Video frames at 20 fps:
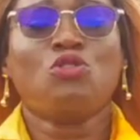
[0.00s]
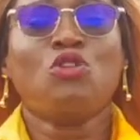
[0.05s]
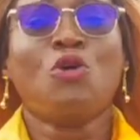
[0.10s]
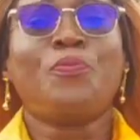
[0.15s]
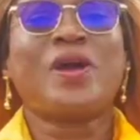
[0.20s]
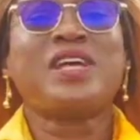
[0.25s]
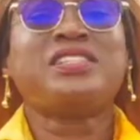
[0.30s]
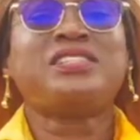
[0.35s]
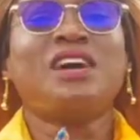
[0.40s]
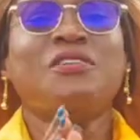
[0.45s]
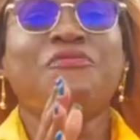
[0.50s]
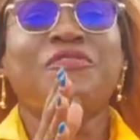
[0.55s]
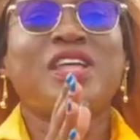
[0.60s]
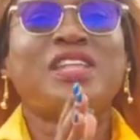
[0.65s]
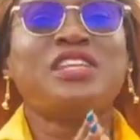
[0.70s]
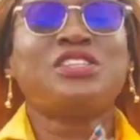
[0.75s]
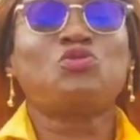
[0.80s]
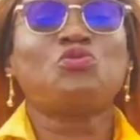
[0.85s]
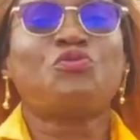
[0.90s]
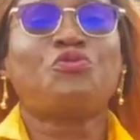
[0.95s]
Le président
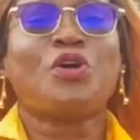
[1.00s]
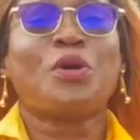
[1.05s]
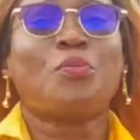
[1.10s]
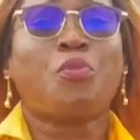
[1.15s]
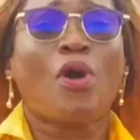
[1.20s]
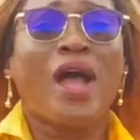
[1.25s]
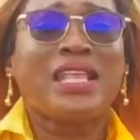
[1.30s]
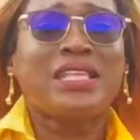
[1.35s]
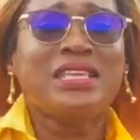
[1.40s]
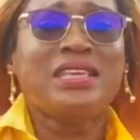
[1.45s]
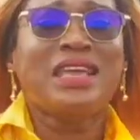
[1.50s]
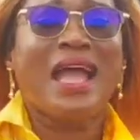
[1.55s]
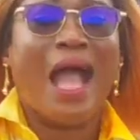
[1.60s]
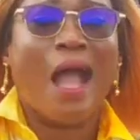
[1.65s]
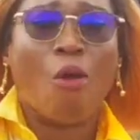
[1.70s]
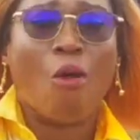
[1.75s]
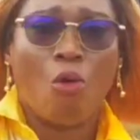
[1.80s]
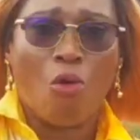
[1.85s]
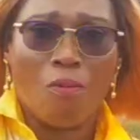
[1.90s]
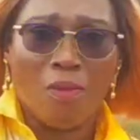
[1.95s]
Félix Houphouët-Boigny
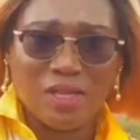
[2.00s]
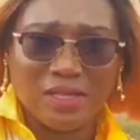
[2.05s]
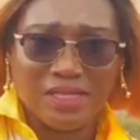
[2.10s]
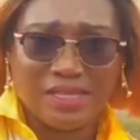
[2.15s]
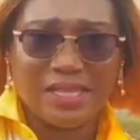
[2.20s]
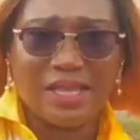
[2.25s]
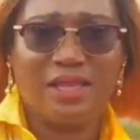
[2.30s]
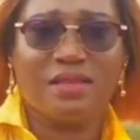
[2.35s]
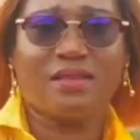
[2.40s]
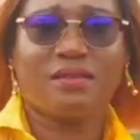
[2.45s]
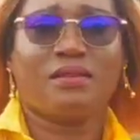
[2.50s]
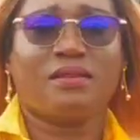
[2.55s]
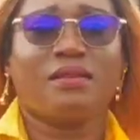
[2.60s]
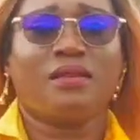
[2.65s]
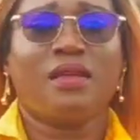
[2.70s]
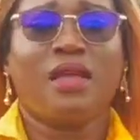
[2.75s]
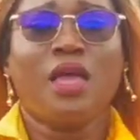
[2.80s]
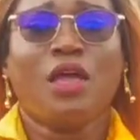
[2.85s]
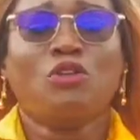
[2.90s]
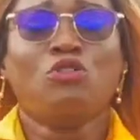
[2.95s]
a commencé,
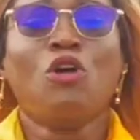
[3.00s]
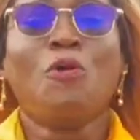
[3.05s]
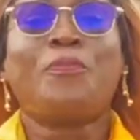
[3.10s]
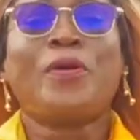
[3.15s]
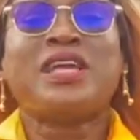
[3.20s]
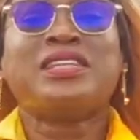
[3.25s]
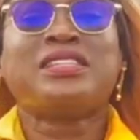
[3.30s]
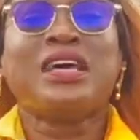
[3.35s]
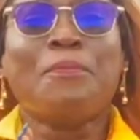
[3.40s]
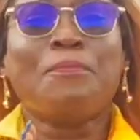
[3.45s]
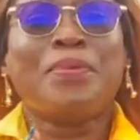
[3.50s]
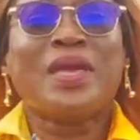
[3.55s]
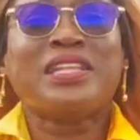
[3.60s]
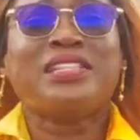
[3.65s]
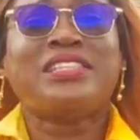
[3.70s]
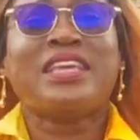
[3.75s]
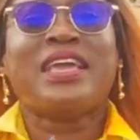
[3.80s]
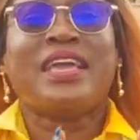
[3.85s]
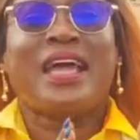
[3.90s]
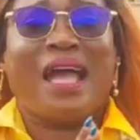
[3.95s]
le président
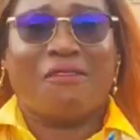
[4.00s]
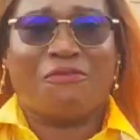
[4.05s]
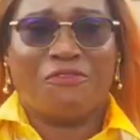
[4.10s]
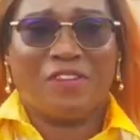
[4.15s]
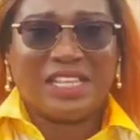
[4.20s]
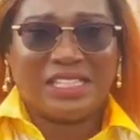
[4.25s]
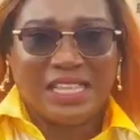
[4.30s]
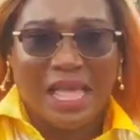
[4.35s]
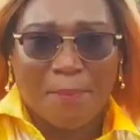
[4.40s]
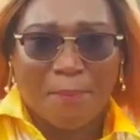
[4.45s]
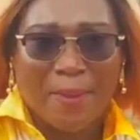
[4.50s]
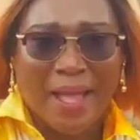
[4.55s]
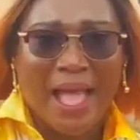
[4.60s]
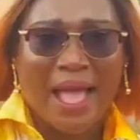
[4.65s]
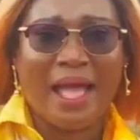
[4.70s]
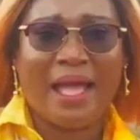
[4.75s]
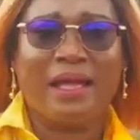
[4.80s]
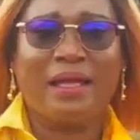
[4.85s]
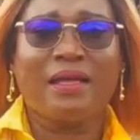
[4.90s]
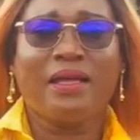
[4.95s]
Bédier a fait sa
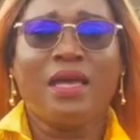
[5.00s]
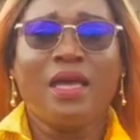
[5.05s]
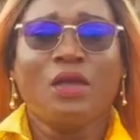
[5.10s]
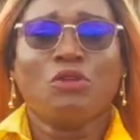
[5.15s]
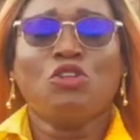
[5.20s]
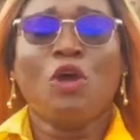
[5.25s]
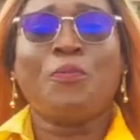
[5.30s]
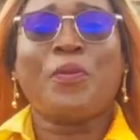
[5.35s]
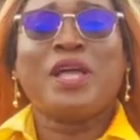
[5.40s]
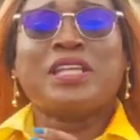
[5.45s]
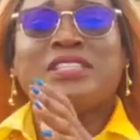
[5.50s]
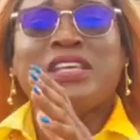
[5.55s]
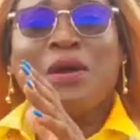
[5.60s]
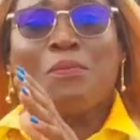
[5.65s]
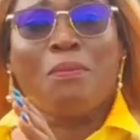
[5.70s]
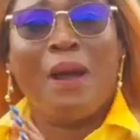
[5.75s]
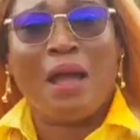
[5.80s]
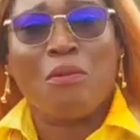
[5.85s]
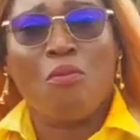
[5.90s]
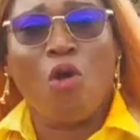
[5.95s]
part, le
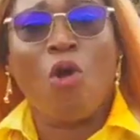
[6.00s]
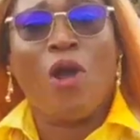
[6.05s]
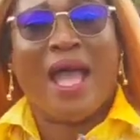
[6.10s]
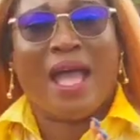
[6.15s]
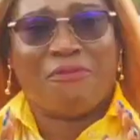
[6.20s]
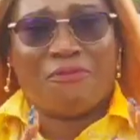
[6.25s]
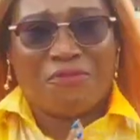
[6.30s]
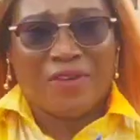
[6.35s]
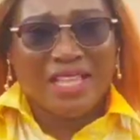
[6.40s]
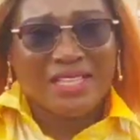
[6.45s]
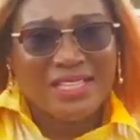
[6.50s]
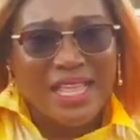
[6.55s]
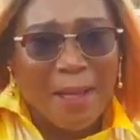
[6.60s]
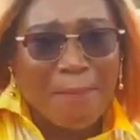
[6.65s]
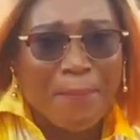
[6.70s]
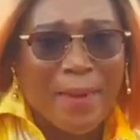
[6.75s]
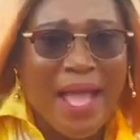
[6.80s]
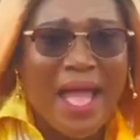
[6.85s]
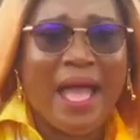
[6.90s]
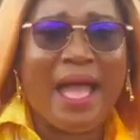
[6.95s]
président Babo a fait
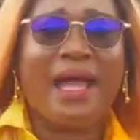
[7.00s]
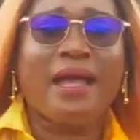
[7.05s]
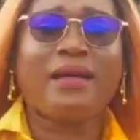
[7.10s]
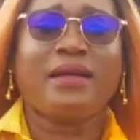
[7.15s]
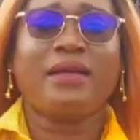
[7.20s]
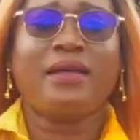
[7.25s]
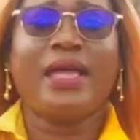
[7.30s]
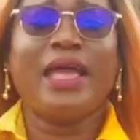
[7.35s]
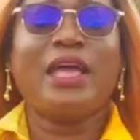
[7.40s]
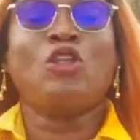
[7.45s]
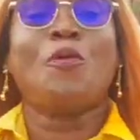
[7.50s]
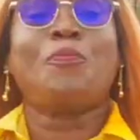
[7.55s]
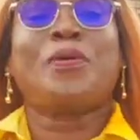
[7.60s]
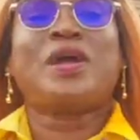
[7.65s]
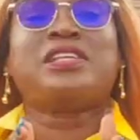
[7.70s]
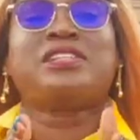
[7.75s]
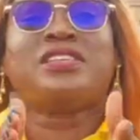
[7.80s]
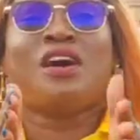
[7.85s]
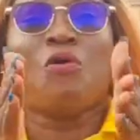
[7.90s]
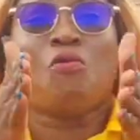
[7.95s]
sa part et le
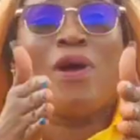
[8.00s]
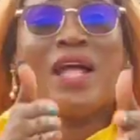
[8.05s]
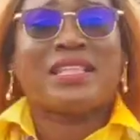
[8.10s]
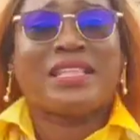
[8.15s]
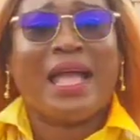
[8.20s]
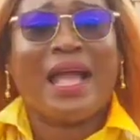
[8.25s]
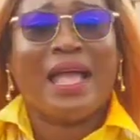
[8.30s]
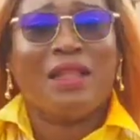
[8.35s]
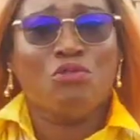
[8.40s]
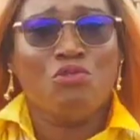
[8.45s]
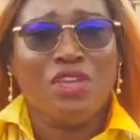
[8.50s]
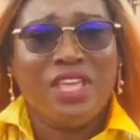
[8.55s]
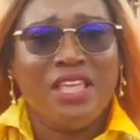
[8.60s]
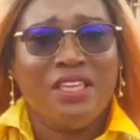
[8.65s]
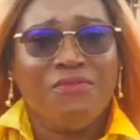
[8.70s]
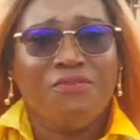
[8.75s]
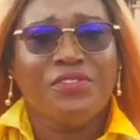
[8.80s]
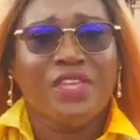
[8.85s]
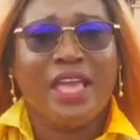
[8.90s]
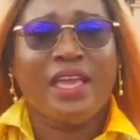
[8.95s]
président Ouattara,
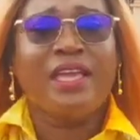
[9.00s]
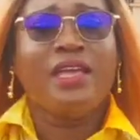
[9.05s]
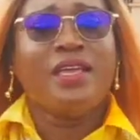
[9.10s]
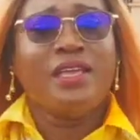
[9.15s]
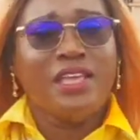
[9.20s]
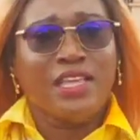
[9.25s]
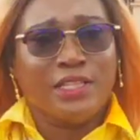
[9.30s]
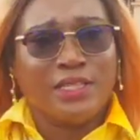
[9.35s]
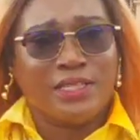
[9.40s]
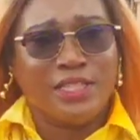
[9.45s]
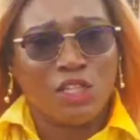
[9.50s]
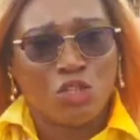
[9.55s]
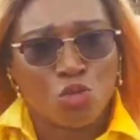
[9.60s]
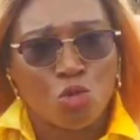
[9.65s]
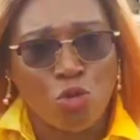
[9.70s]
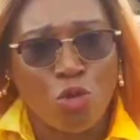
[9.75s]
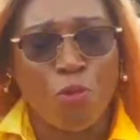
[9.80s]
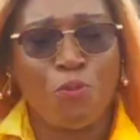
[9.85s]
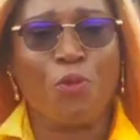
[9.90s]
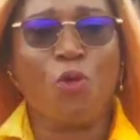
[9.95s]
lui, il vient, il
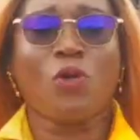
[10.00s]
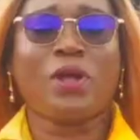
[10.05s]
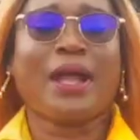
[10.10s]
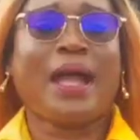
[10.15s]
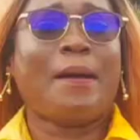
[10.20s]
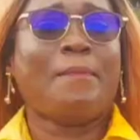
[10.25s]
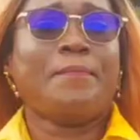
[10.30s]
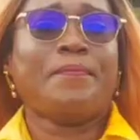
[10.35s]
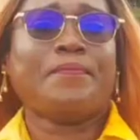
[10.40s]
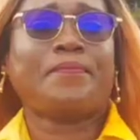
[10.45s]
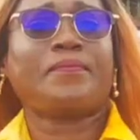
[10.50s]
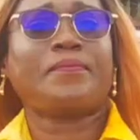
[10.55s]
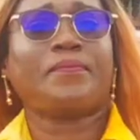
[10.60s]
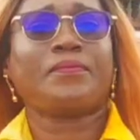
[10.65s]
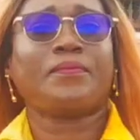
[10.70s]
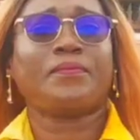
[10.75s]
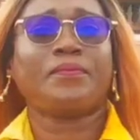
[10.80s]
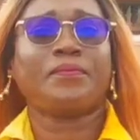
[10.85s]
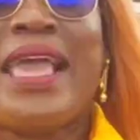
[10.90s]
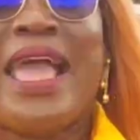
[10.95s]
dissout le programme.
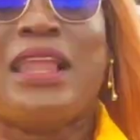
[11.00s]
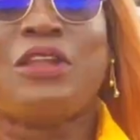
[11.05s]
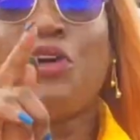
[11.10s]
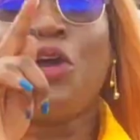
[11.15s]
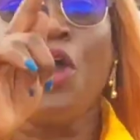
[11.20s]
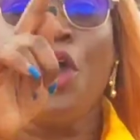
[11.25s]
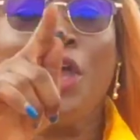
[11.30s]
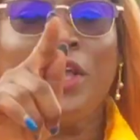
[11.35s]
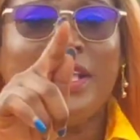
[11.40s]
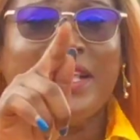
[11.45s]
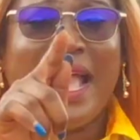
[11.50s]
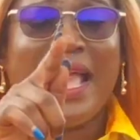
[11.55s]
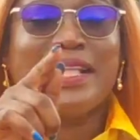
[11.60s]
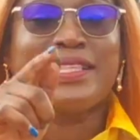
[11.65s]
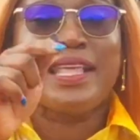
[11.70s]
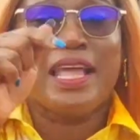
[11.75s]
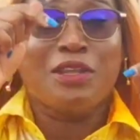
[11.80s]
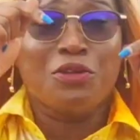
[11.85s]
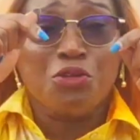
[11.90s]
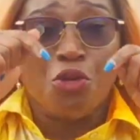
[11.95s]
Quelqu'un qui a
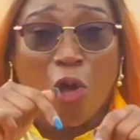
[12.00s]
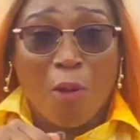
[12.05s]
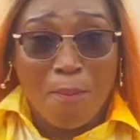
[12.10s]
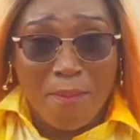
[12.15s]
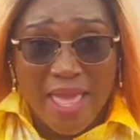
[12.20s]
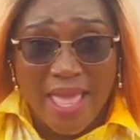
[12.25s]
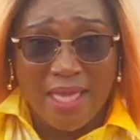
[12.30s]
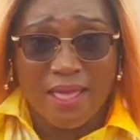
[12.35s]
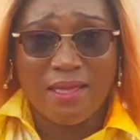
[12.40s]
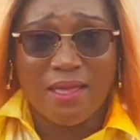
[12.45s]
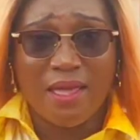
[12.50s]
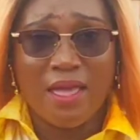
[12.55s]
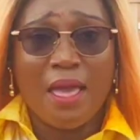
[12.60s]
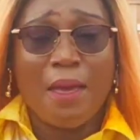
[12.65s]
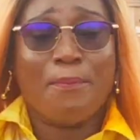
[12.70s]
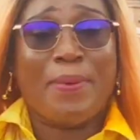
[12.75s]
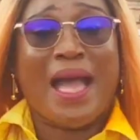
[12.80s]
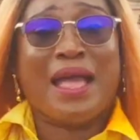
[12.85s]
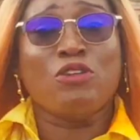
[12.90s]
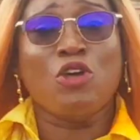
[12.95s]
été nommé
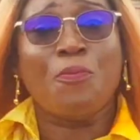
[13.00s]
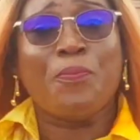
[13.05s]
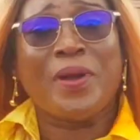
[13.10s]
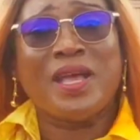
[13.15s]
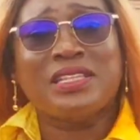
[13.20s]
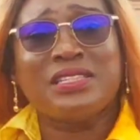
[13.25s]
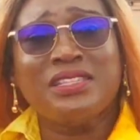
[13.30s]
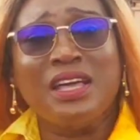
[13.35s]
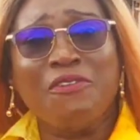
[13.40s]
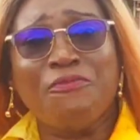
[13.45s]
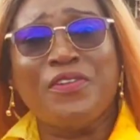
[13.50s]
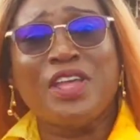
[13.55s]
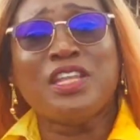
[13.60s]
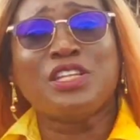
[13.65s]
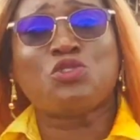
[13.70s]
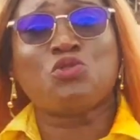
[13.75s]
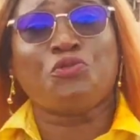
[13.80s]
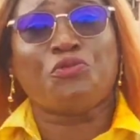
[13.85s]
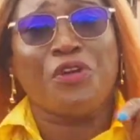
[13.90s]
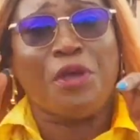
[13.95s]
par le président
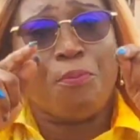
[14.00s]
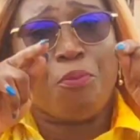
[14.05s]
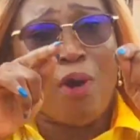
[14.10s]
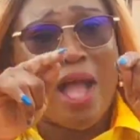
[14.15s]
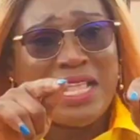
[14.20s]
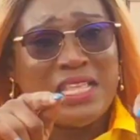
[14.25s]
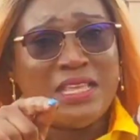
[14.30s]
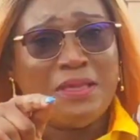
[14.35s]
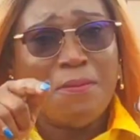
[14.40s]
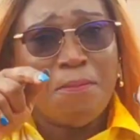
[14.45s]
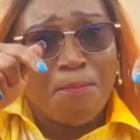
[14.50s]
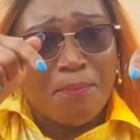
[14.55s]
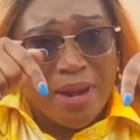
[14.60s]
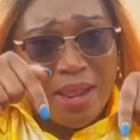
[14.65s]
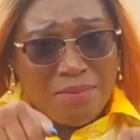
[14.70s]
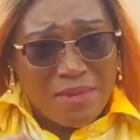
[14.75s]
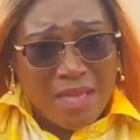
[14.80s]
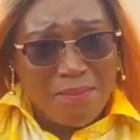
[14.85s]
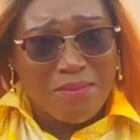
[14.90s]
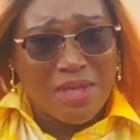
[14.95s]
Félix Houphouët-Boigny,
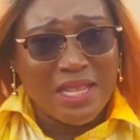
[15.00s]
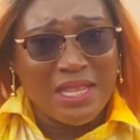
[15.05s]
premier